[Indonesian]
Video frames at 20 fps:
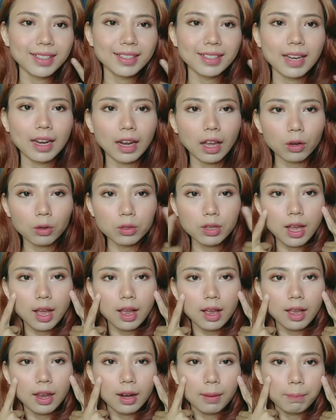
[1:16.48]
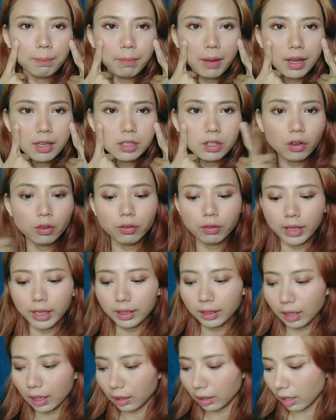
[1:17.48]
Dan aku udah lepas
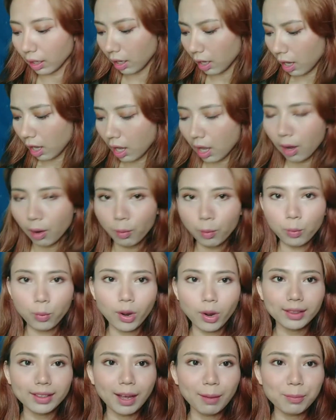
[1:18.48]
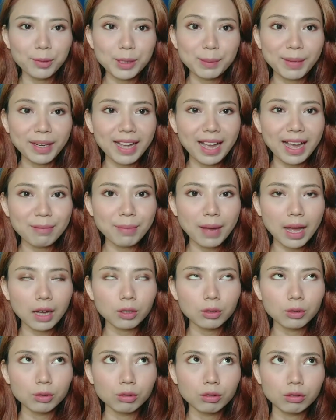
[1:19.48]
softlens karena buat ngapus make up
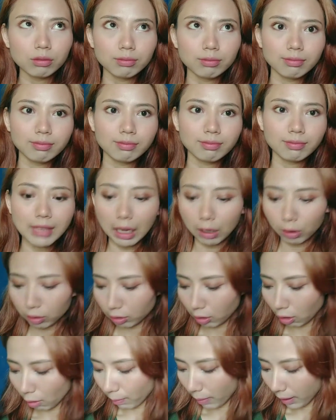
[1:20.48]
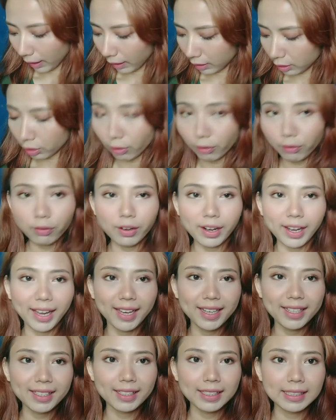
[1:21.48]
aku takut kalau pakai
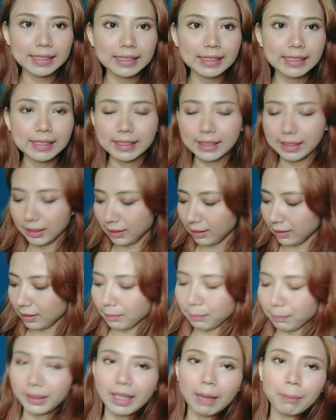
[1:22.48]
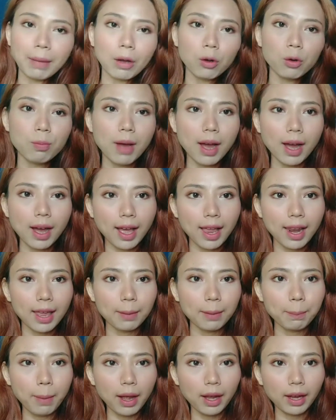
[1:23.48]
softlens Pertama aku
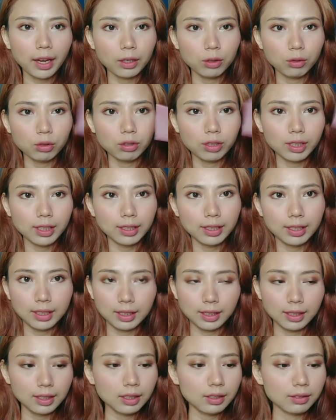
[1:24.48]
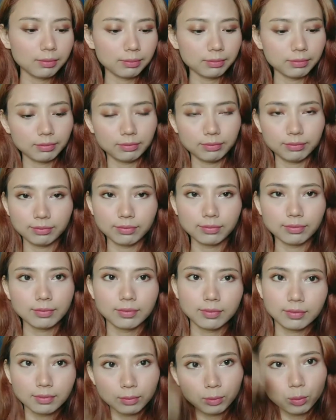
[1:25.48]
bakalan pakai dulu ini
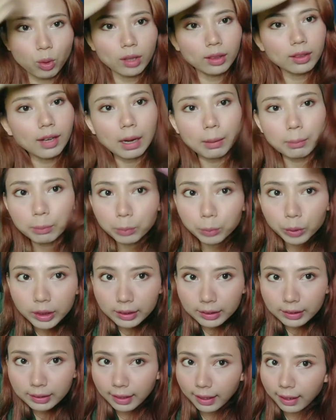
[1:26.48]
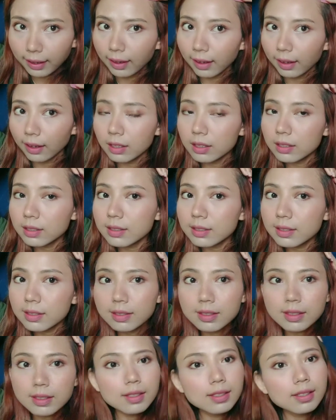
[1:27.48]
buat rambutnya
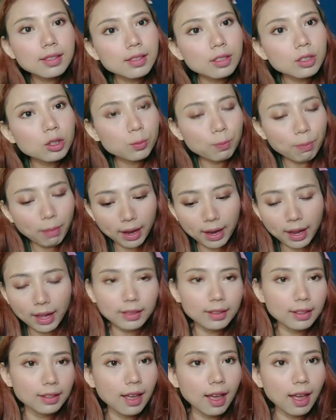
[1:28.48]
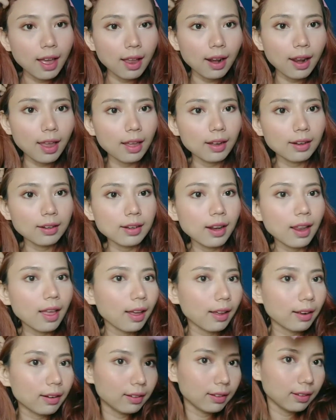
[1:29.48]
supaya tidak
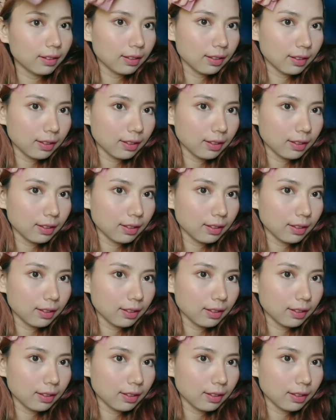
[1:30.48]
lari-lari.